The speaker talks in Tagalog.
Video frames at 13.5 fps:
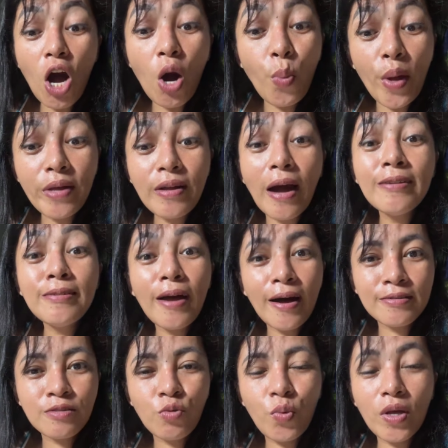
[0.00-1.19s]
No, we
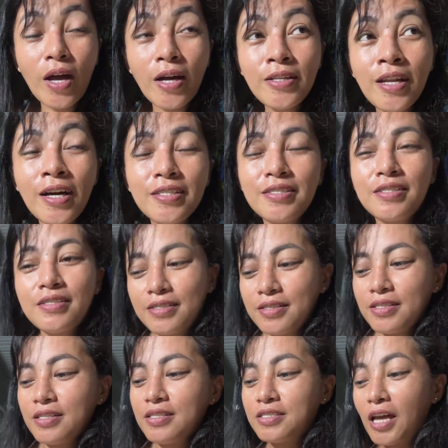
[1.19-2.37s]
cannot. We cannot
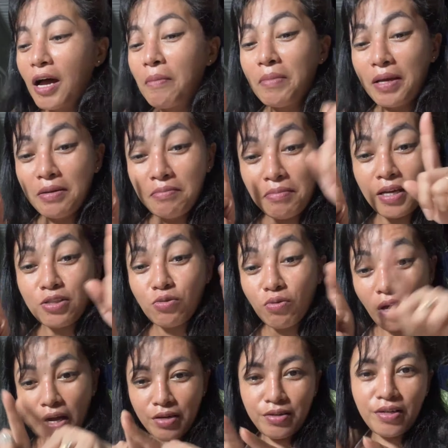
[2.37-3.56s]
some in me
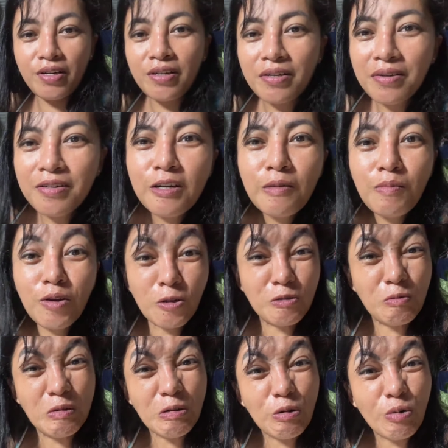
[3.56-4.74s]
together
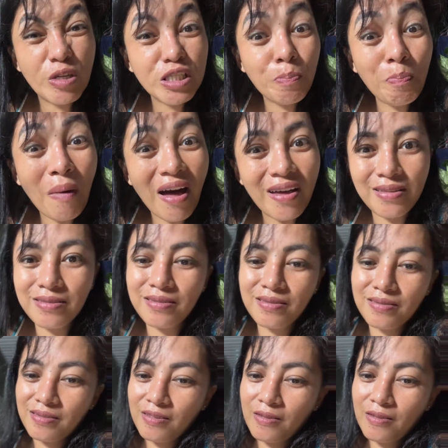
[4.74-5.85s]
because we always fight.